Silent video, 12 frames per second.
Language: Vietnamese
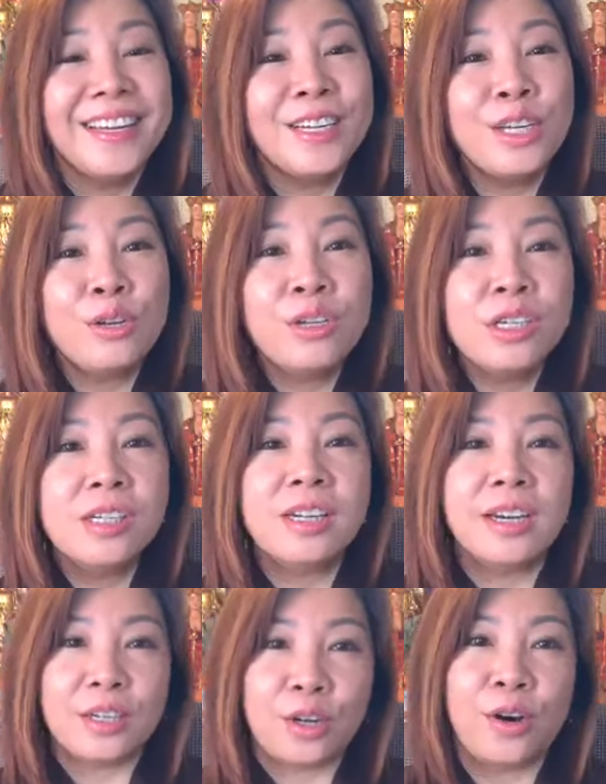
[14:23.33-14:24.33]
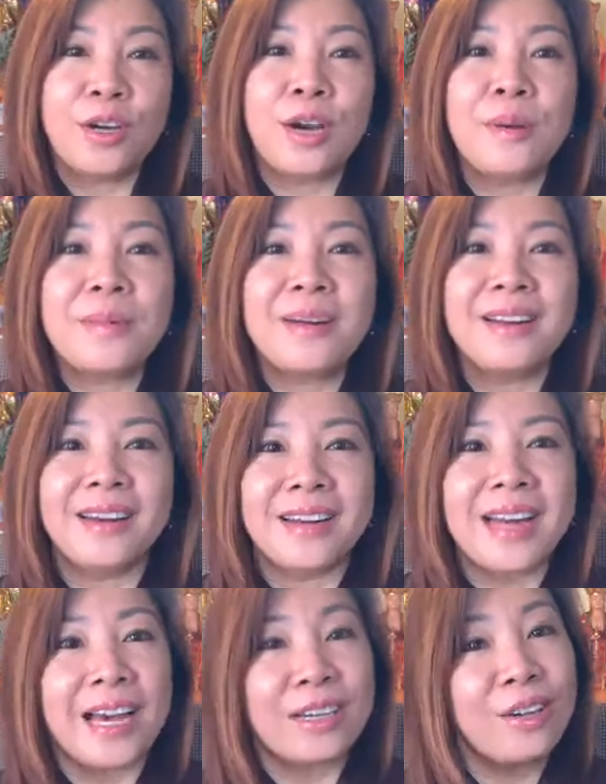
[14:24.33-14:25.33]
nếu như lời nói không có lợi
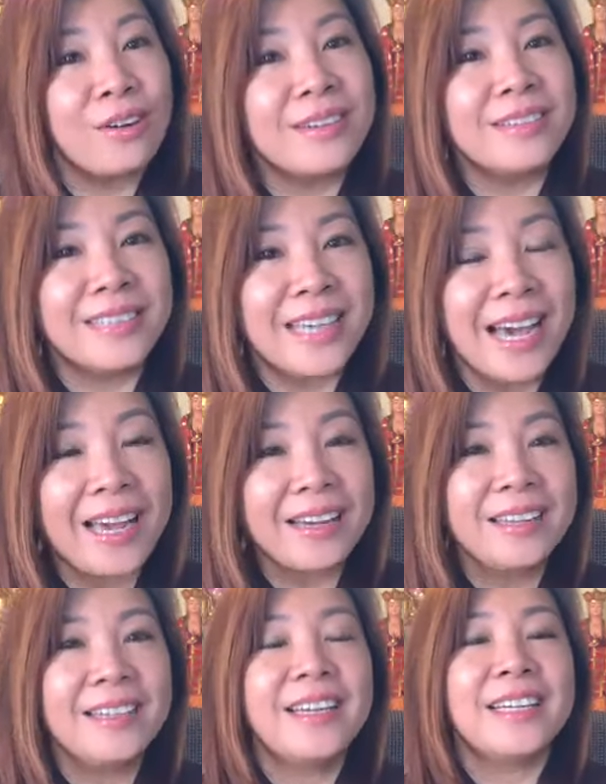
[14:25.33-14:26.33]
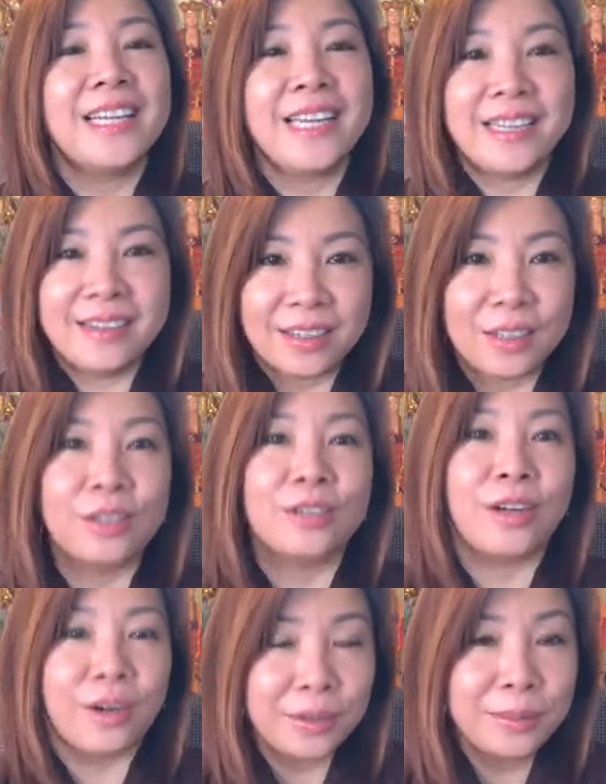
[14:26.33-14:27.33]
lạc cho người khác thì đừng
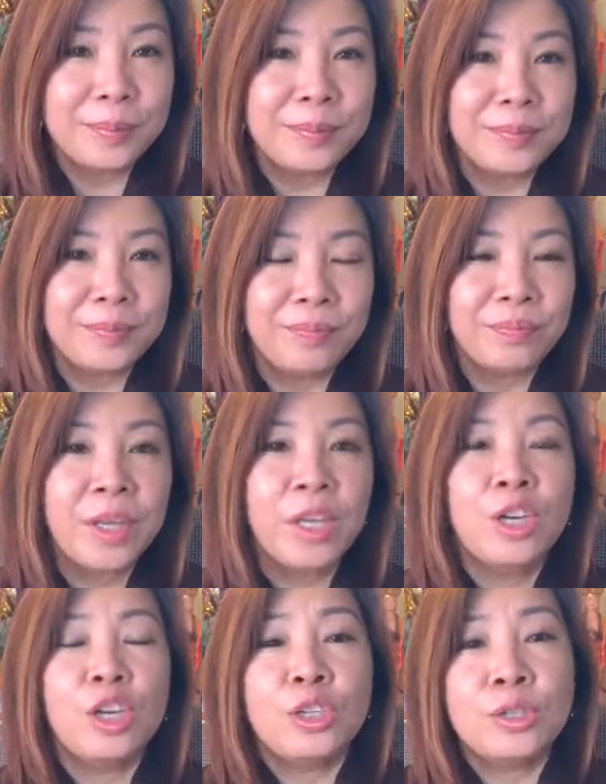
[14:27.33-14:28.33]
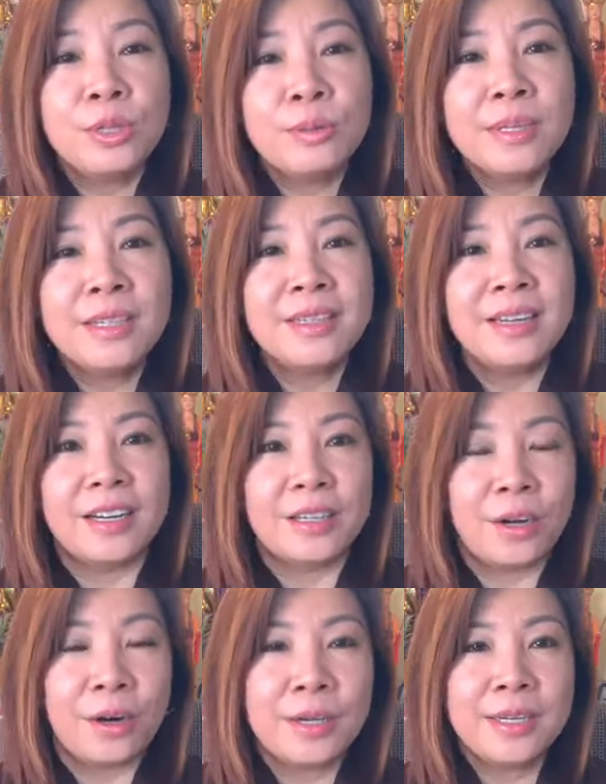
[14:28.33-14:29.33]
nói nếu như lời
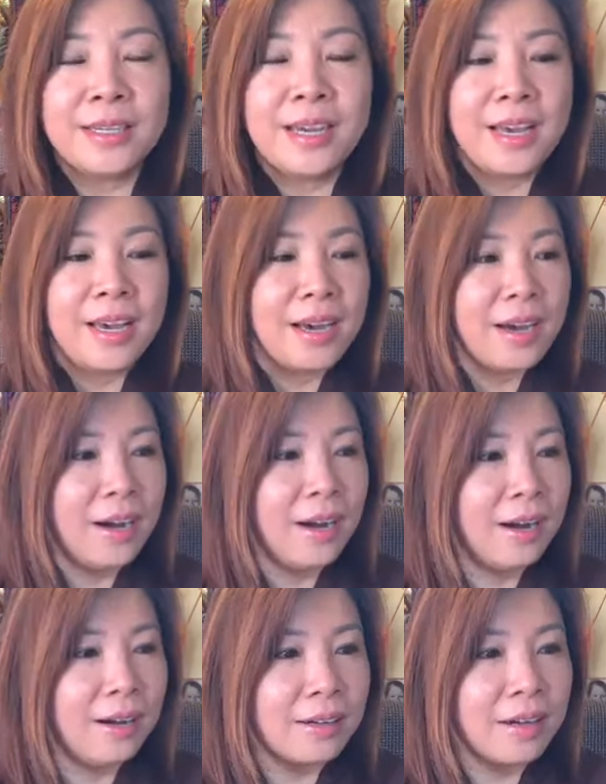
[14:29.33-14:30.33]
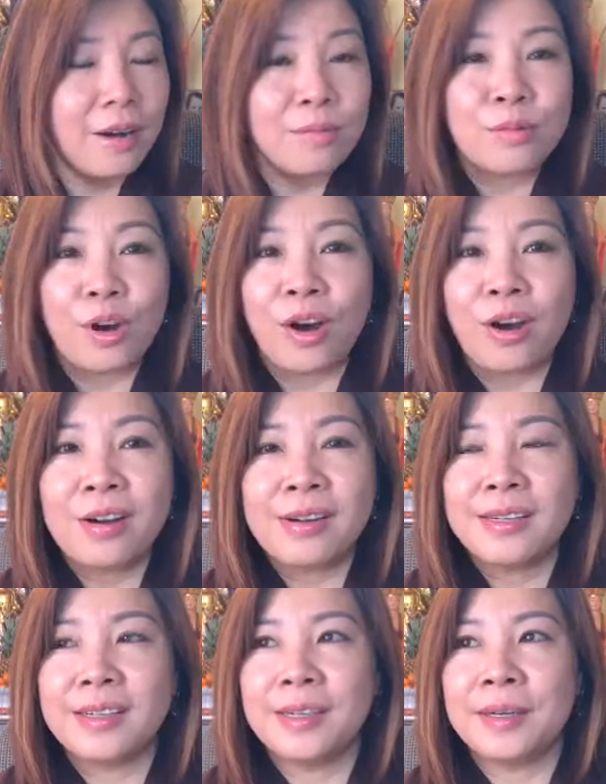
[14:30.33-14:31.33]
nói à, không có
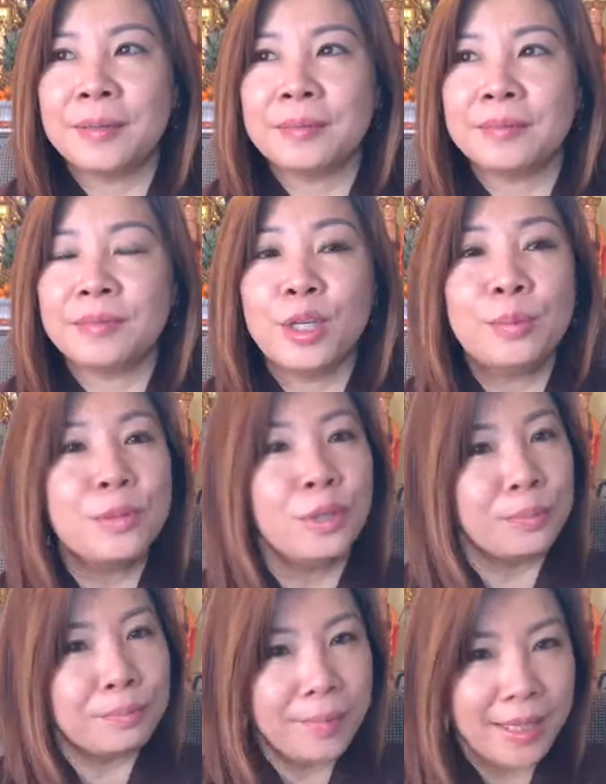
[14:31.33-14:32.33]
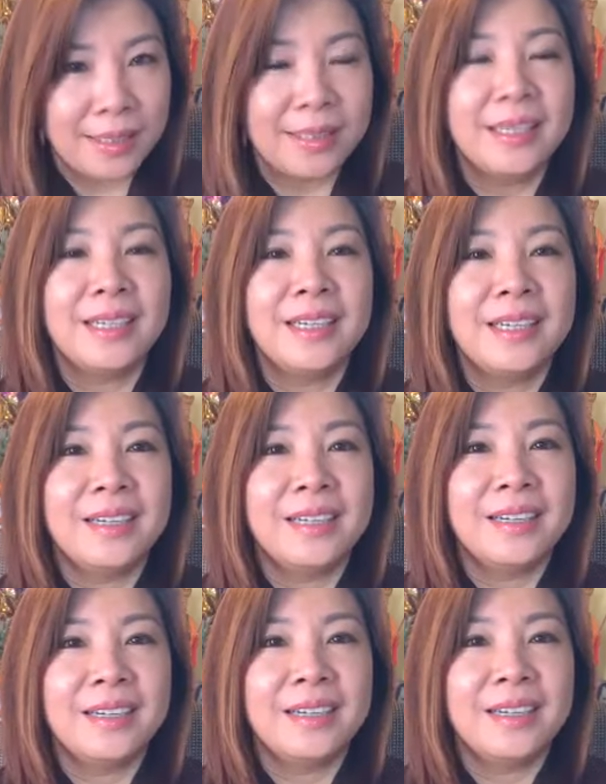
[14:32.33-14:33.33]
à, giúp được mình
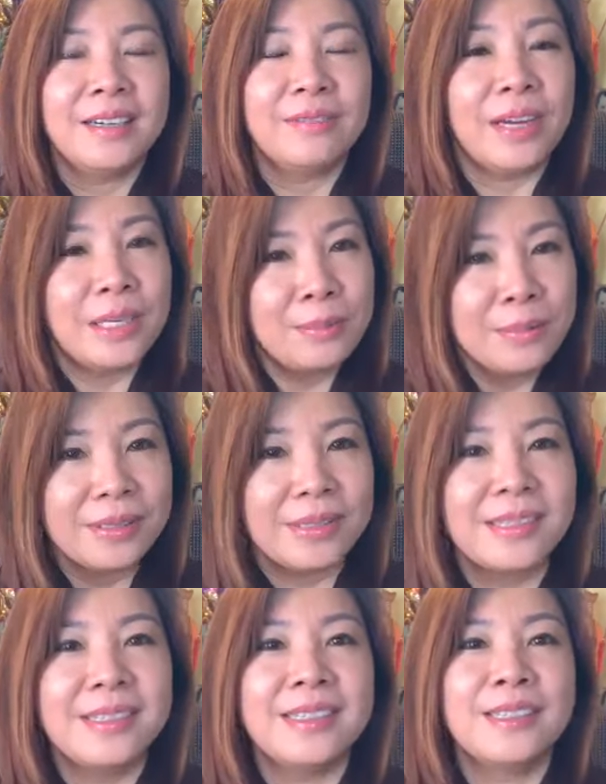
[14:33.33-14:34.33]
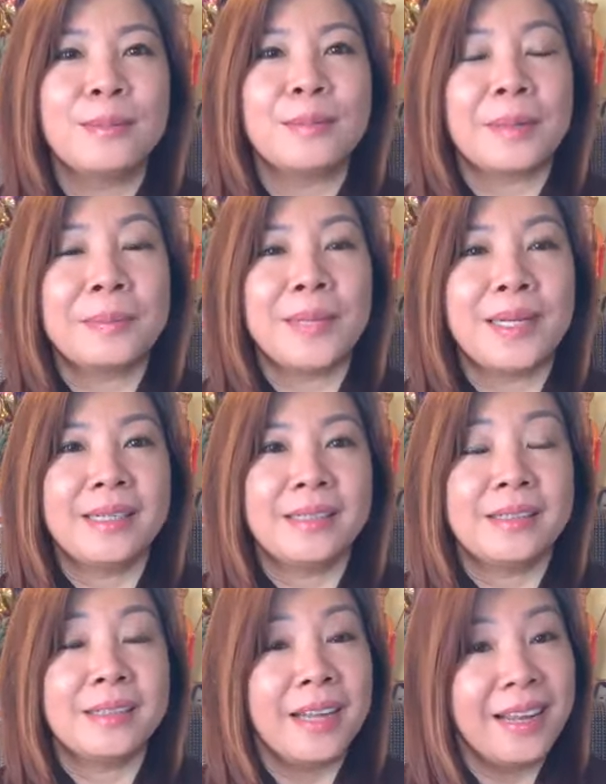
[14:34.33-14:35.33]
và giúp được người xung quanh mình
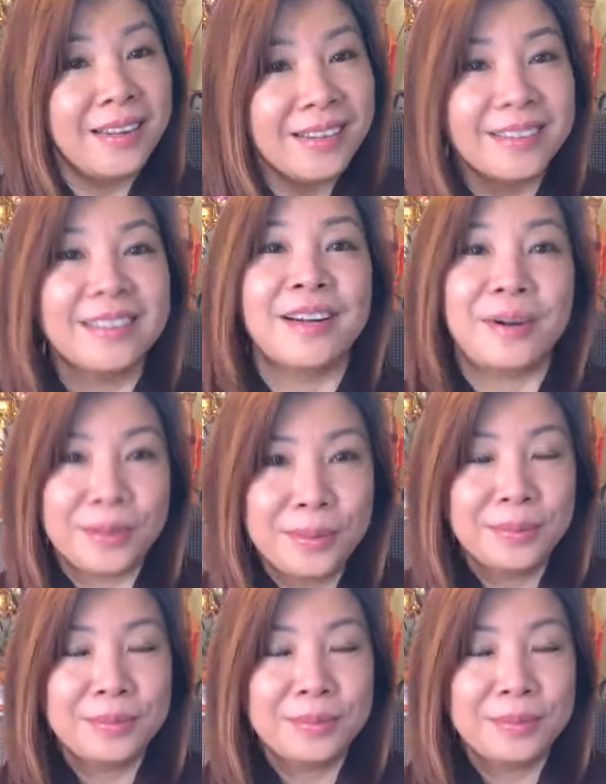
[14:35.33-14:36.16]
thì đừng nói